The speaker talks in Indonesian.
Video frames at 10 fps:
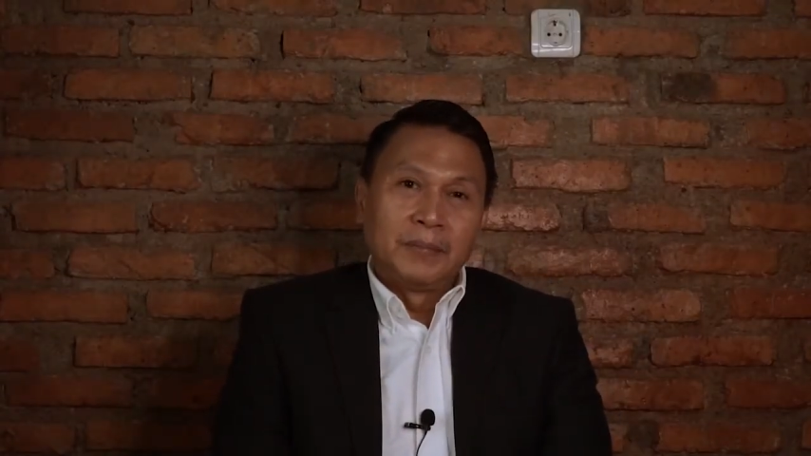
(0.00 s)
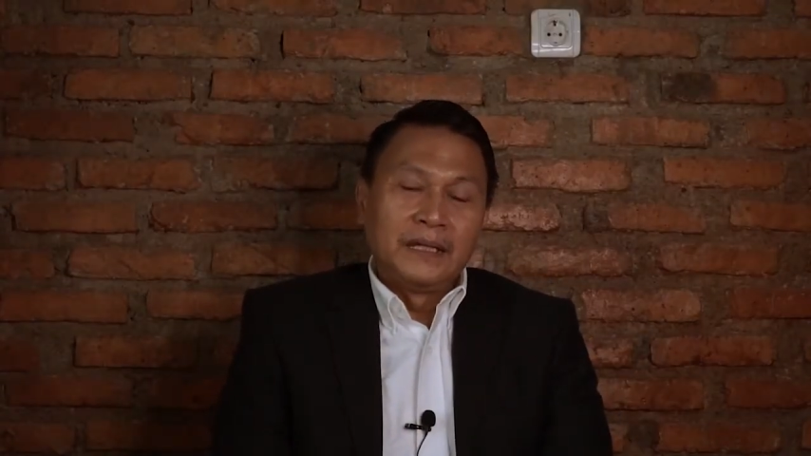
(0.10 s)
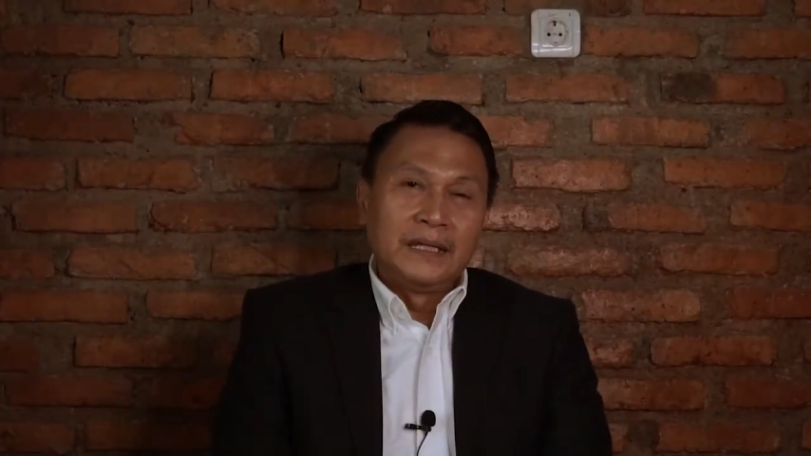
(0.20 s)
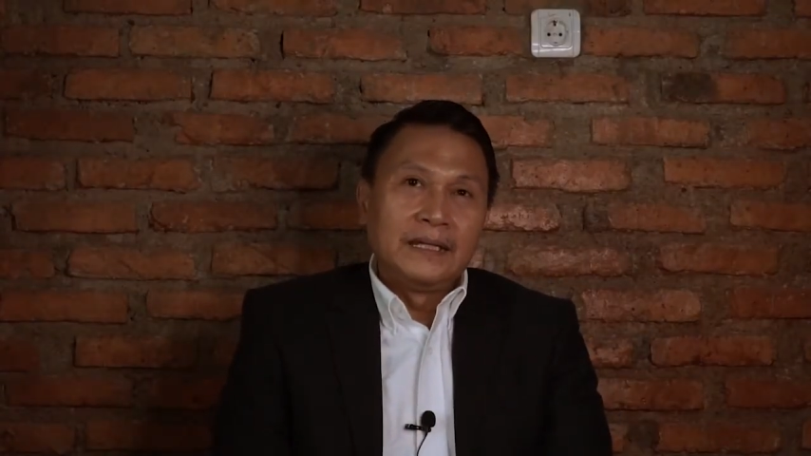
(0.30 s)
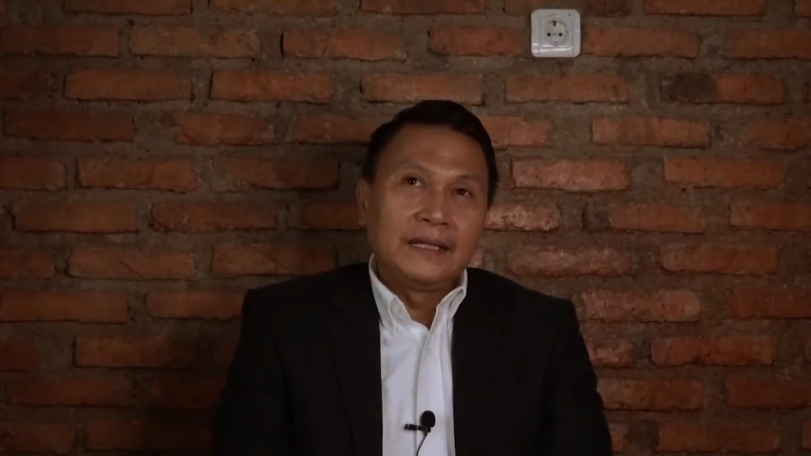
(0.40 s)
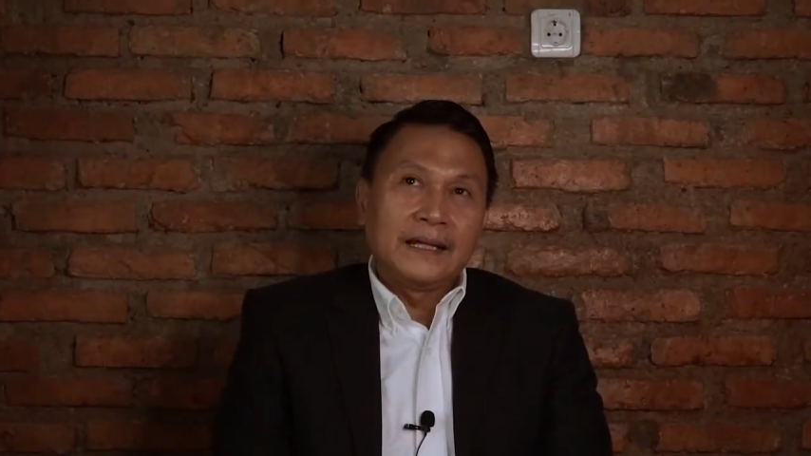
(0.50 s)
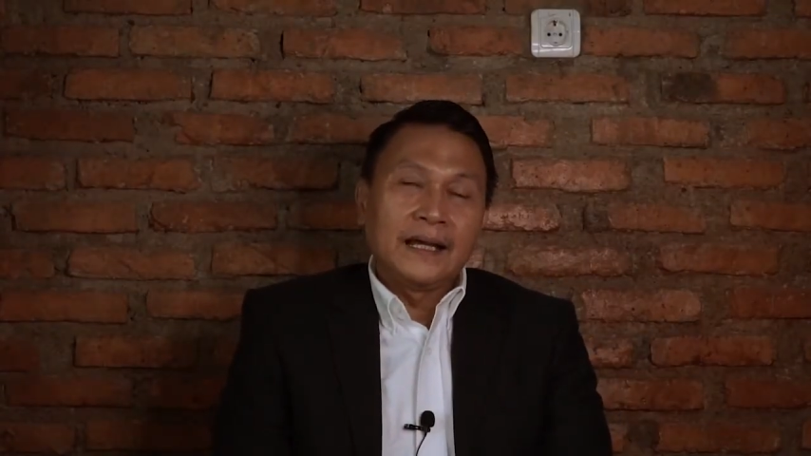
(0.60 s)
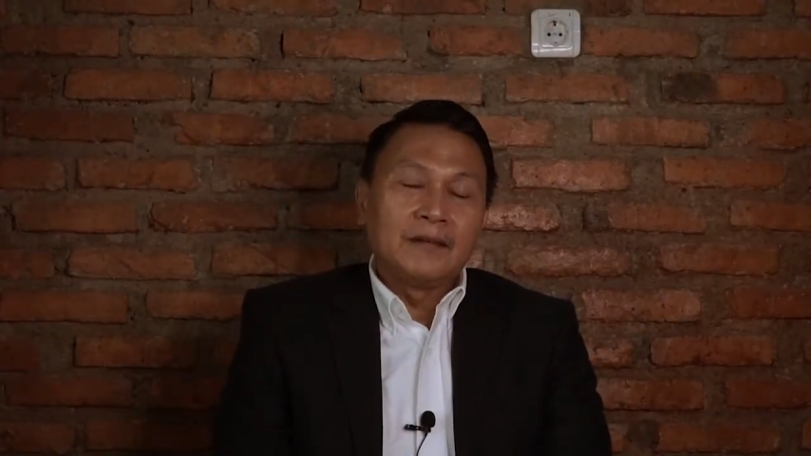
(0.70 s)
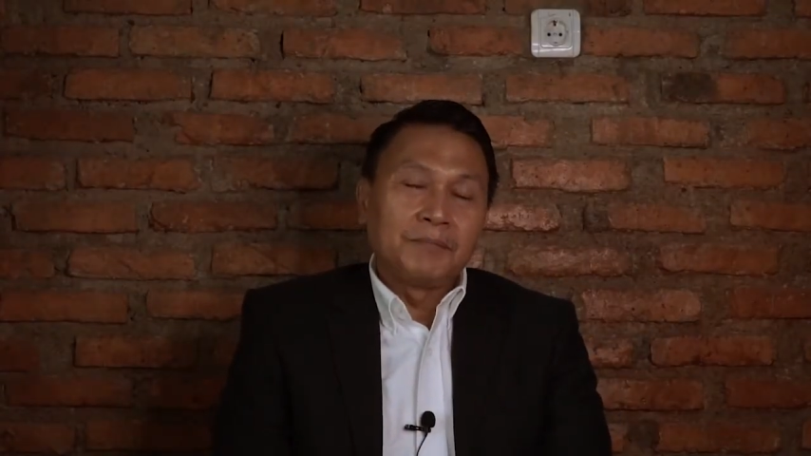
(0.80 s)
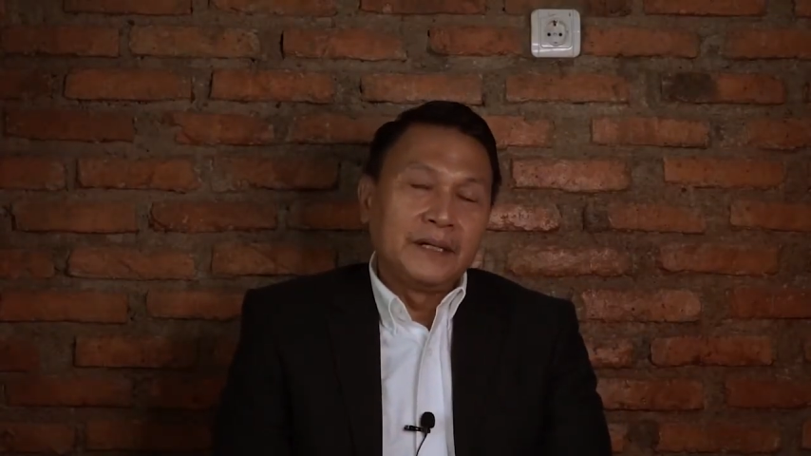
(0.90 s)

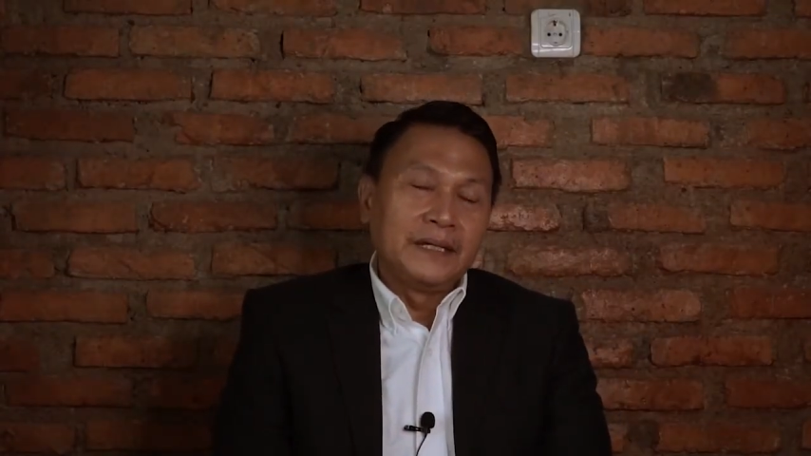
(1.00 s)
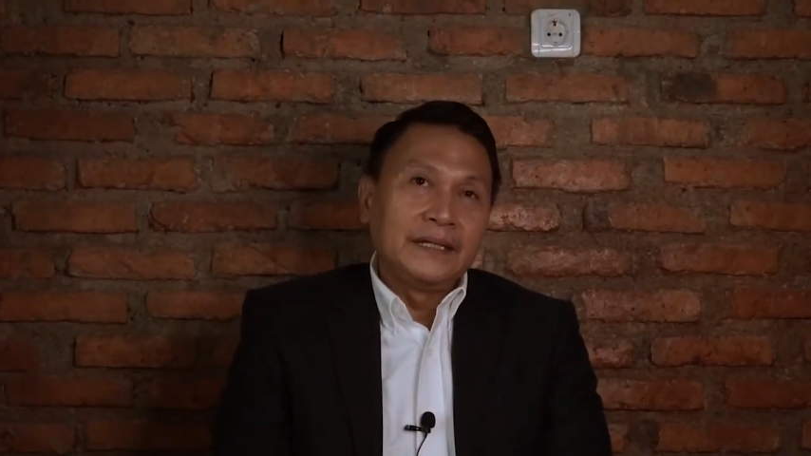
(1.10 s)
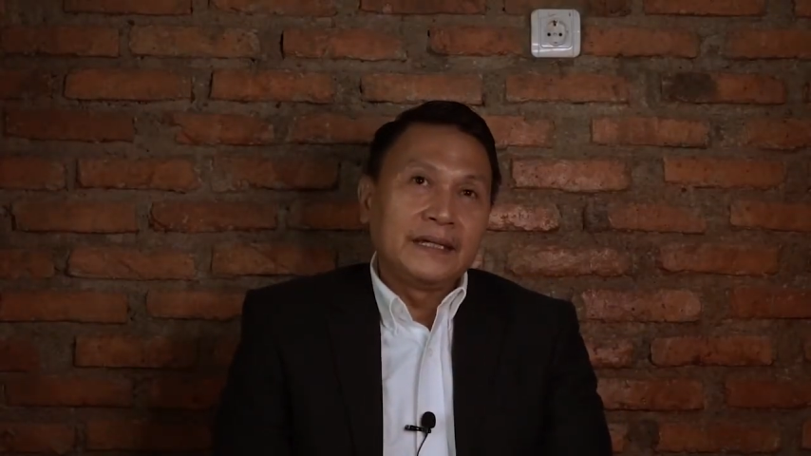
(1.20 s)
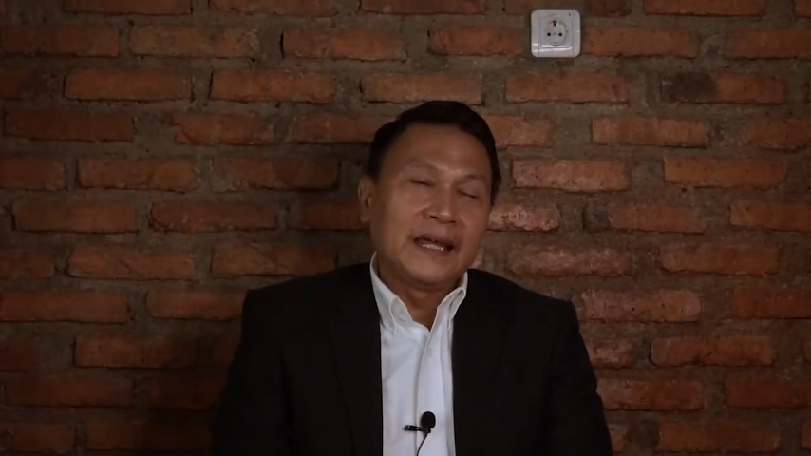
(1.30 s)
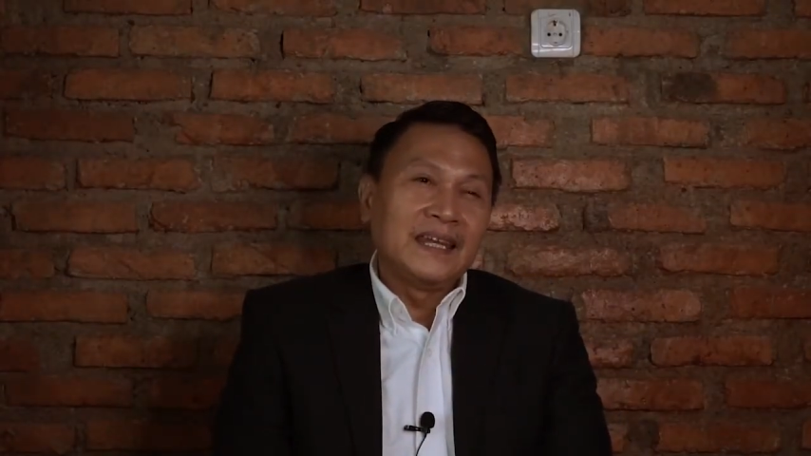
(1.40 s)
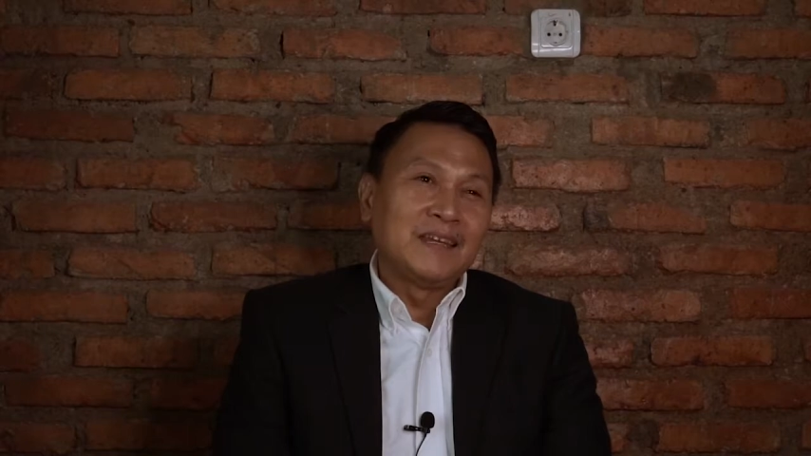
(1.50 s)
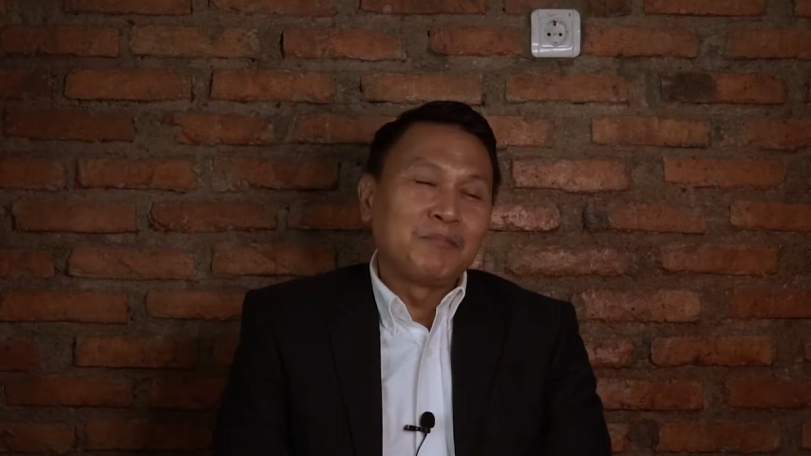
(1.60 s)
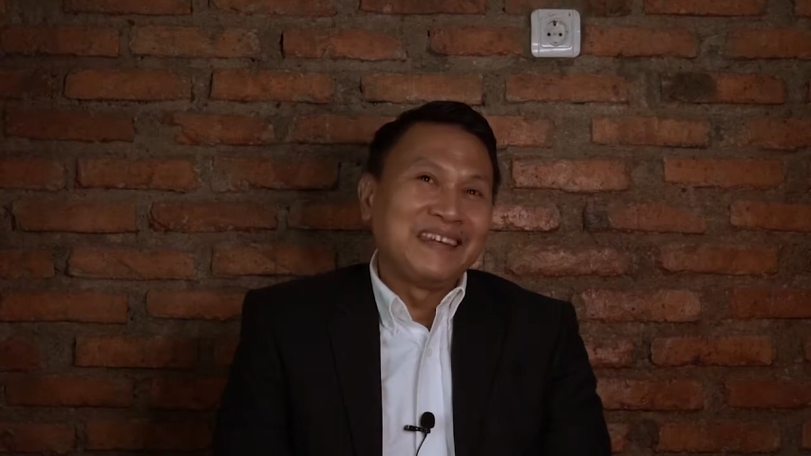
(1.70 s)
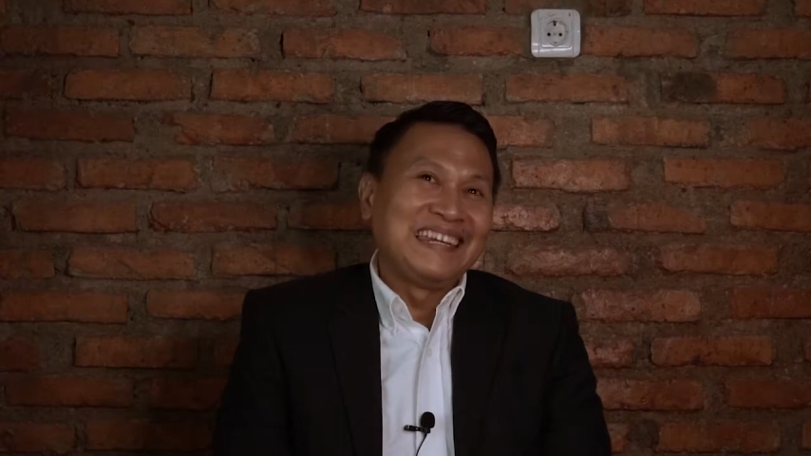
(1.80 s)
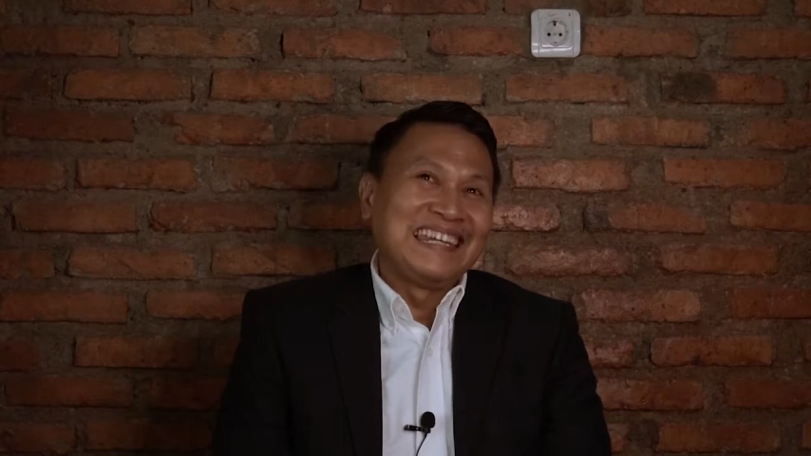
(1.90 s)
pendidikan, pendidikan, dan
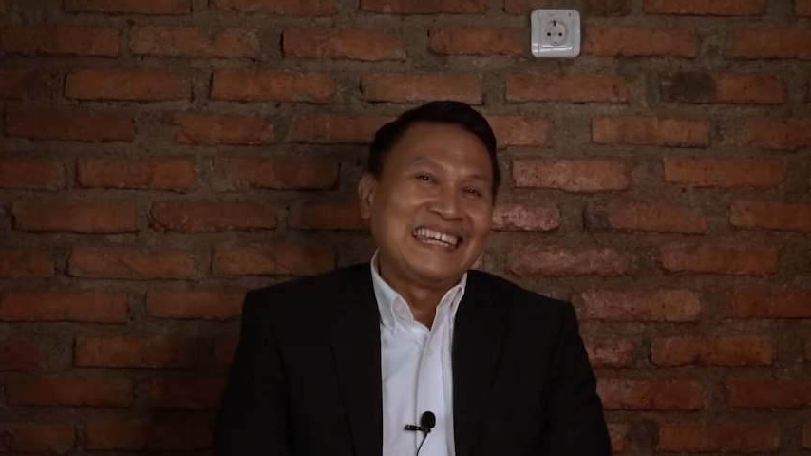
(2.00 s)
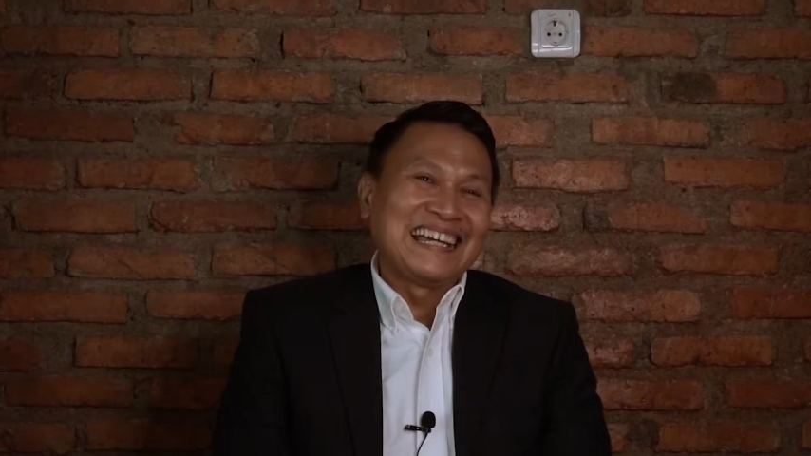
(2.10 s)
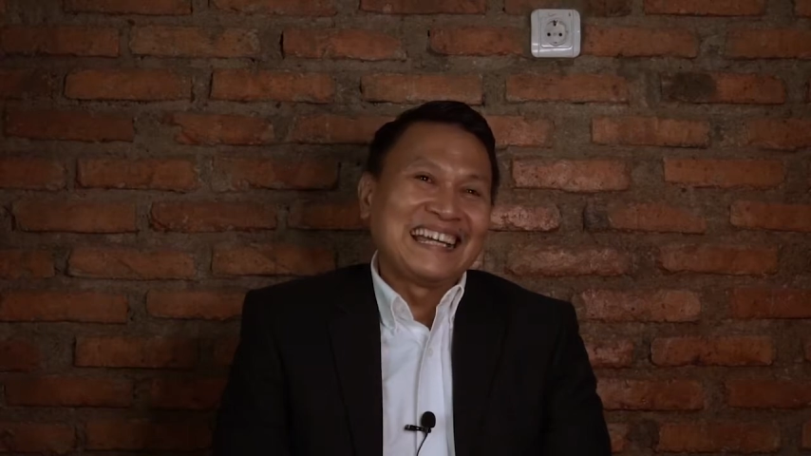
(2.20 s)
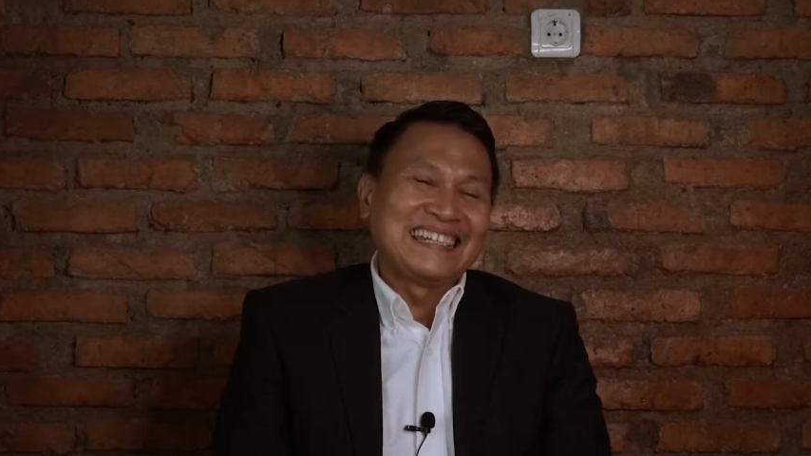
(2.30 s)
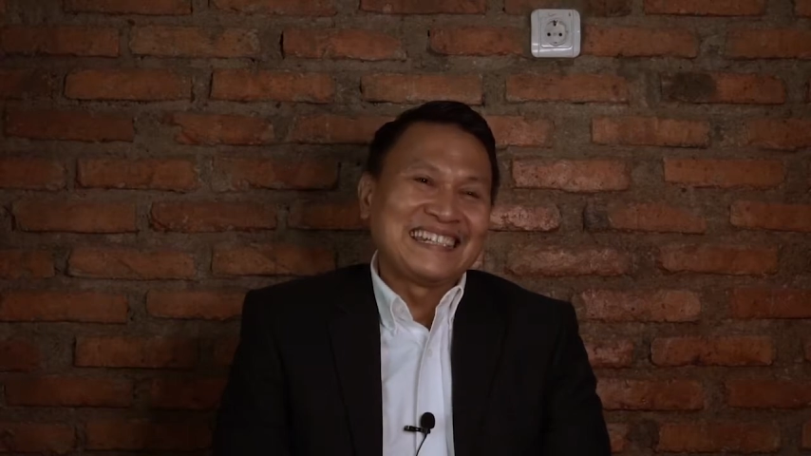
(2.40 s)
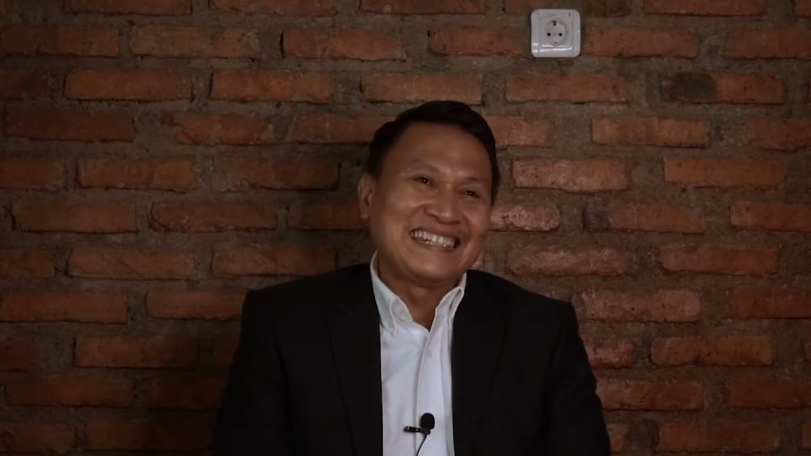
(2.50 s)
pendidikan.